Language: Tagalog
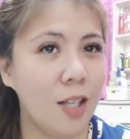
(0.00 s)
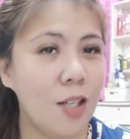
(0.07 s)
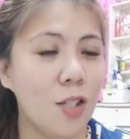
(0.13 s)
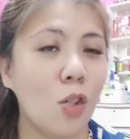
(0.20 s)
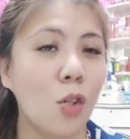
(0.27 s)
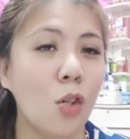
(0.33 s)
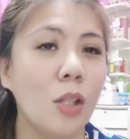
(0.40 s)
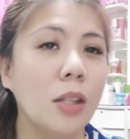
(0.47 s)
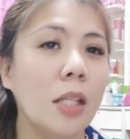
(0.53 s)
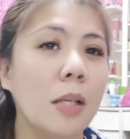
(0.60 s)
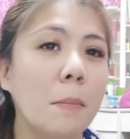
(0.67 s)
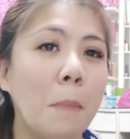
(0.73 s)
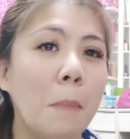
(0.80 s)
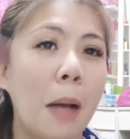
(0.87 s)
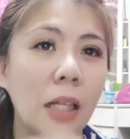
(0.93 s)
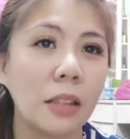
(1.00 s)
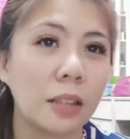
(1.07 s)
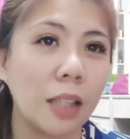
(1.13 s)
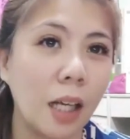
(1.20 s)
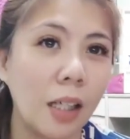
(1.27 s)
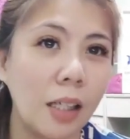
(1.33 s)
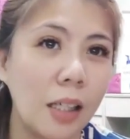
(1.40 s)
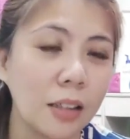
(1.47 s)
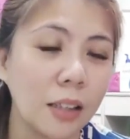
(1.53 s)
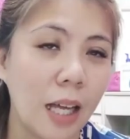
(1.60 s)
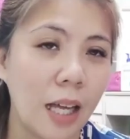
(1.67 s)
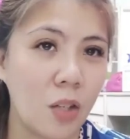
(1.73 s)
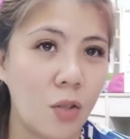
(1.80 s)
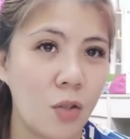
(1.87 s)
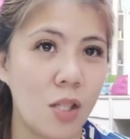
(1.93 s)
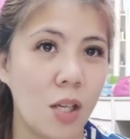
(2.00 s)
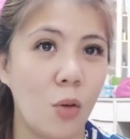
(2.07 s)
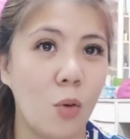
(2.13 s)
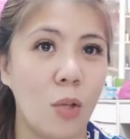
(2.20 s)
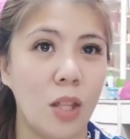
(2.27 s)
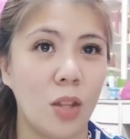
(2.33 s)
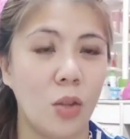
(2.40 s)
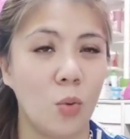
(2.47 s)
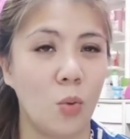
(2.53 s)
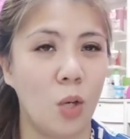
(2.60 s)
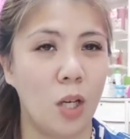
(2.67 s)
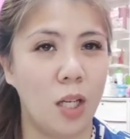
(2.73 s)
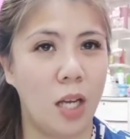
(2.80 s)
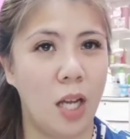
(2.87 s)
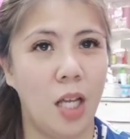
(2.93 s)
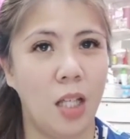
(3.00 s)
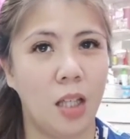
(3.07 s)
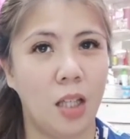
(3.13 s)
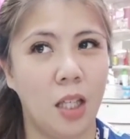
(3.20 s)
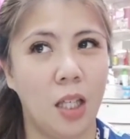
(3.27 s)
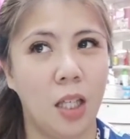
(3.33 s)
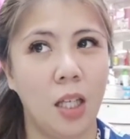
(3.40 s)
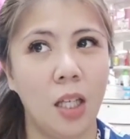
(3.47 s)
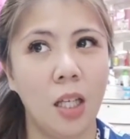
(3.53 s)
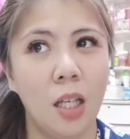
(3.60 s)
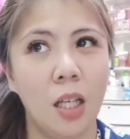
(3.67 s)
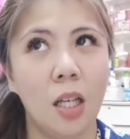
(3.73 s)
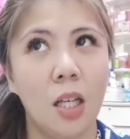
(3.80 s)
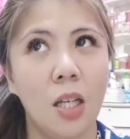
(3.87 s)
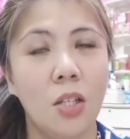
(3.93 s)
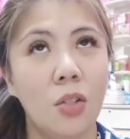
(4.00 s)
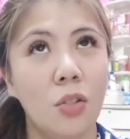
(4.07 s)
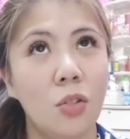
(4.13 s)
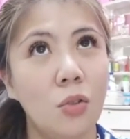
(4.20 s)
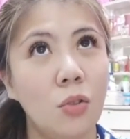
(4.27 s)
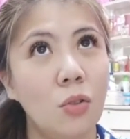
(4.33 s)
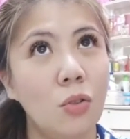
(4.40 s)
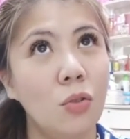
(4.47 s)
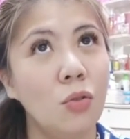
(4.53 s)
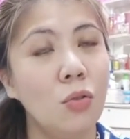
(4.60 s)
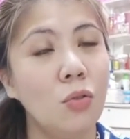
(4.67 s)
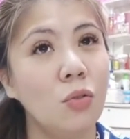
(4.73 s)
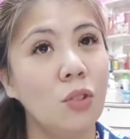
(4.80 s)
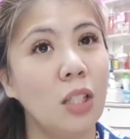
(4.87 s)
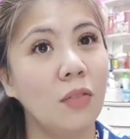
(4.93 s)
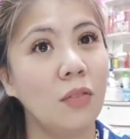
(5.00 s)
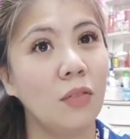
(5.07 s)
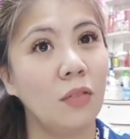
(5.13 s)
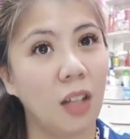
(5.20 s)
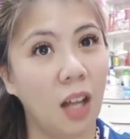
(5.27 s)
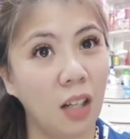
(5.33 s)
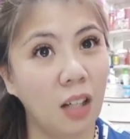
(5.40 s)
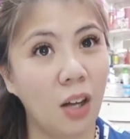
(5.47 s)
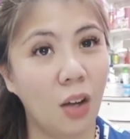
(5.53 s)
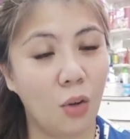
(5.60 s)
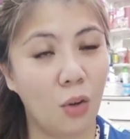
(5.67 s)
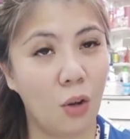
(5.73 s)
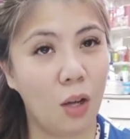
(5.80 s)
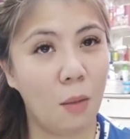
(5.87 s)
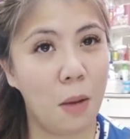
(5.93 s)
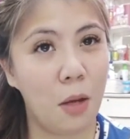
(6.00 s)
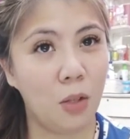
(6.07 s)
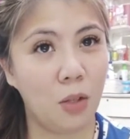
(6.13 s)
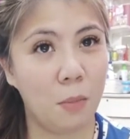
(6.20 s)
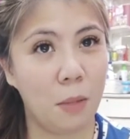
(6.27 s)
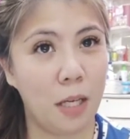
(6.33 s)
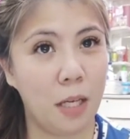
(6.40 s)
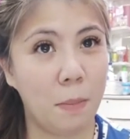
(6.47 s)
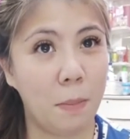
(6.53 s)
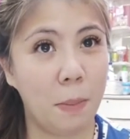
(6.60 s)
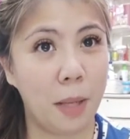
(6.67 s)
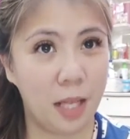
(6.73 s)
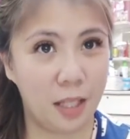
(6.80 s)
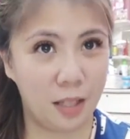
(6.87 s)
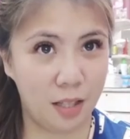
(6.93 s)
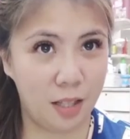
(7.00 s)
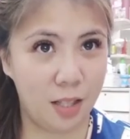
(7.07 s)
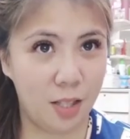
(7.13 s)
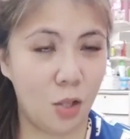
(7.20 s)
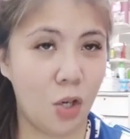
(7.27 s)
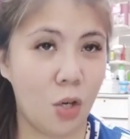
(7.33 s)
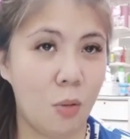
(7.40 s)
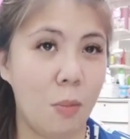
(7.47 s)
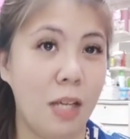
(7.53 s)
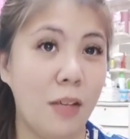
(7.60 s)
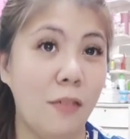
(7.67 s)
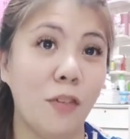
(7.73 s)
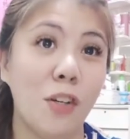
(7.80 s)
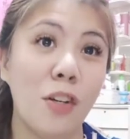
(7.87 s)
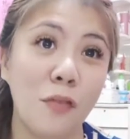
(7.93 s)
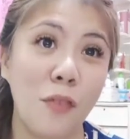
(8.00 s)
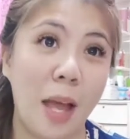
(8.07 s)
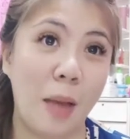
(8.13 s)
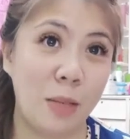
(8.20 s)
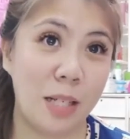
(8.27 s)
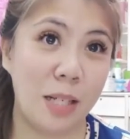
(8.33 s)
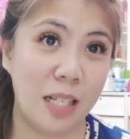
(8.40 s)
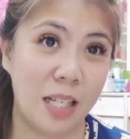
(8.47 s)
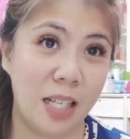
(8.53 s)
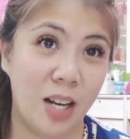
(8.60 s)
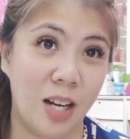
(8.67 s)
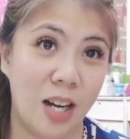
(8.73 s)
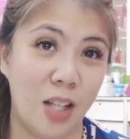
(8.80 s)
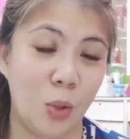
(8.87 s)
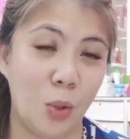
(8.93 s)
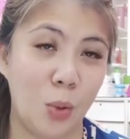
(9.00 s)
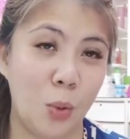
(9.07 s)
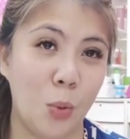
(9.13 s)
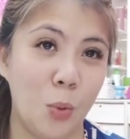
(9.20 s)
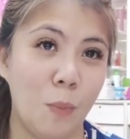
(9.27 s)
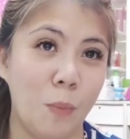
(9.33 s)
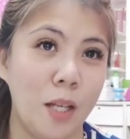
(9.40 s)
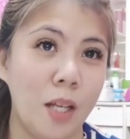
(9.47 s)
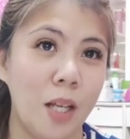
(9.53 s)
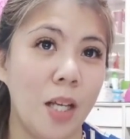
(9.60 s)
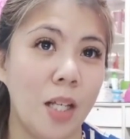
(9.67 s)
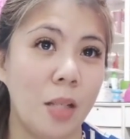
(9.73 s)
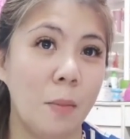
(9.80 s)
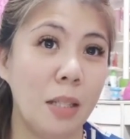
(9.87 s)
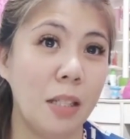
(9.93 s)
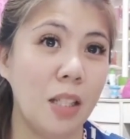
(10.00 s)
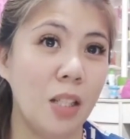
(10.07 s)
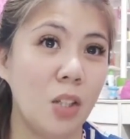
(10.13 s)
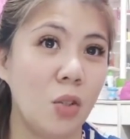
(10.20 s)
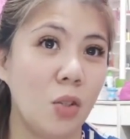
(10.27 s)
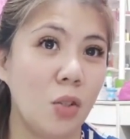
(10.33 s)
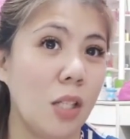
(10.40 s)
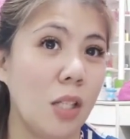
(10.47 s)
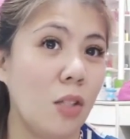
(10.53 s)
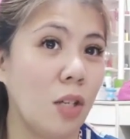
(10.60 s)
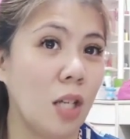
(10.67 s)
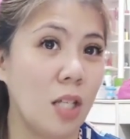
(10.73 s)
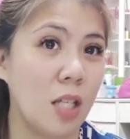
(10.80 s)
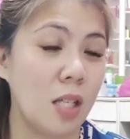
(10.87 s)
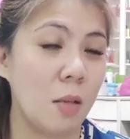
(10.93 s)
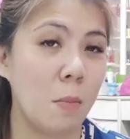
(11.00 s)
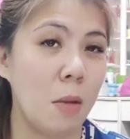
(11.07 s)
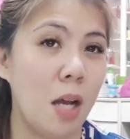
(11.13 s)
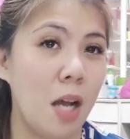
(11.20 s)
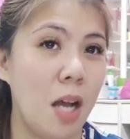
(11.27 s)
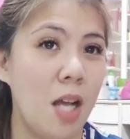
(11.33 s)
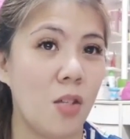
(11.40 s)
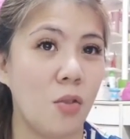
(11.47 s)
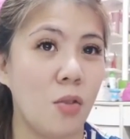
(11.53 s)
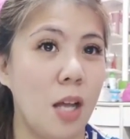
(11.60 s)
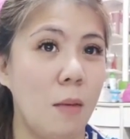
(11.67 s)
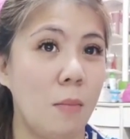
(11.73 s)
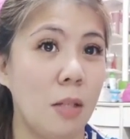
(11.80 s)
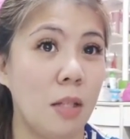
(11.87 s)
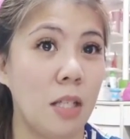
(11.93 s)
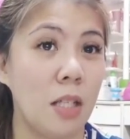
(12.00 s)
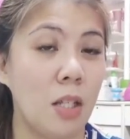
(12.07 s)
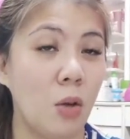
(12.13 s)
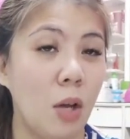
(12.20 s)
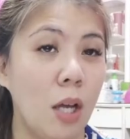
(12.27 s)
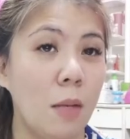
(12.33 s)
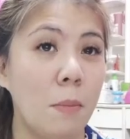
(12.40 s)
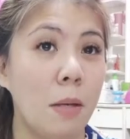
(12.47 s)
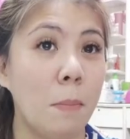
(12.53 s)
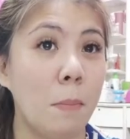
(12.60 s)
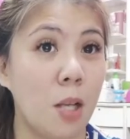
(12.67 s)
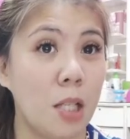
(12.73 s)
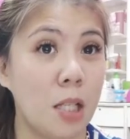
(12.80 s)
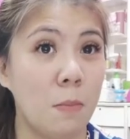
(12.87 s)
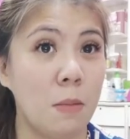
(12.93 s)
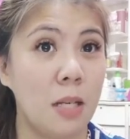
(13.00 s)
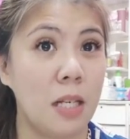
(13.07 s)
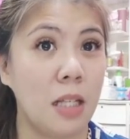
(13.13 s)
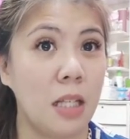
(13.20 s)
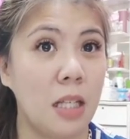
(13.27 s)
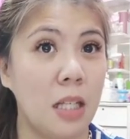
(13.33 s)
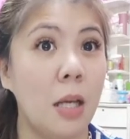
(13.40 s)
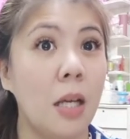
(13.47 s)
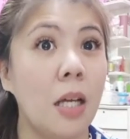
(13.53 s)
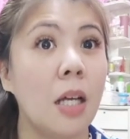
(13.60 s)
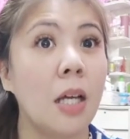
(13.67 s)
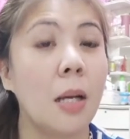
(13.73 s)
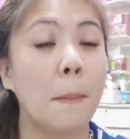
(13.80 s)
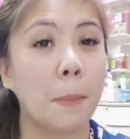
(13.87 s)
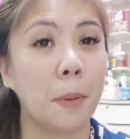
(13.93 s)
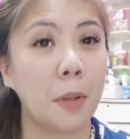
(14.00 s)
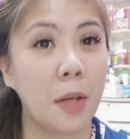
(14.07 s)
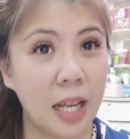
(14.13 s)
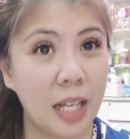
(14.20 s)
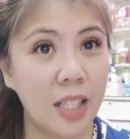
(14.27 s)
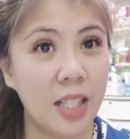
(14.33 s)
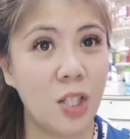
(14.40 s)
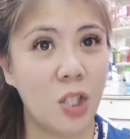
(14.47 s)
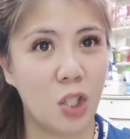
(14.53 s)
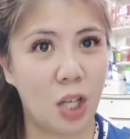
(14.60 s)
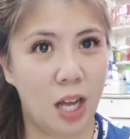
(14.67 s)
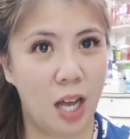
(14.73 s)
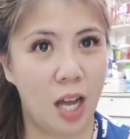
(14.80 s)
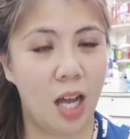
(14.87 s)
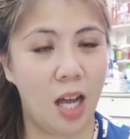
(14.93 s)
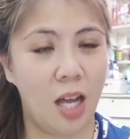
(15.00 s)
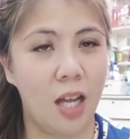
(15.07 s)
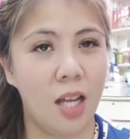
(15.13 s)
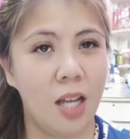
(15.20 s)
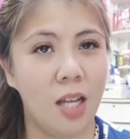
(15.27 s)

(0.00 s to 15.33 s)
So, konting backtrack lang tayo sa kwentuhan natin nung nag-vlog ako about my pets or my fur family here at home, nabanggit ko na yung isa sa mga aso namin dito ay may possibility na preggy siya.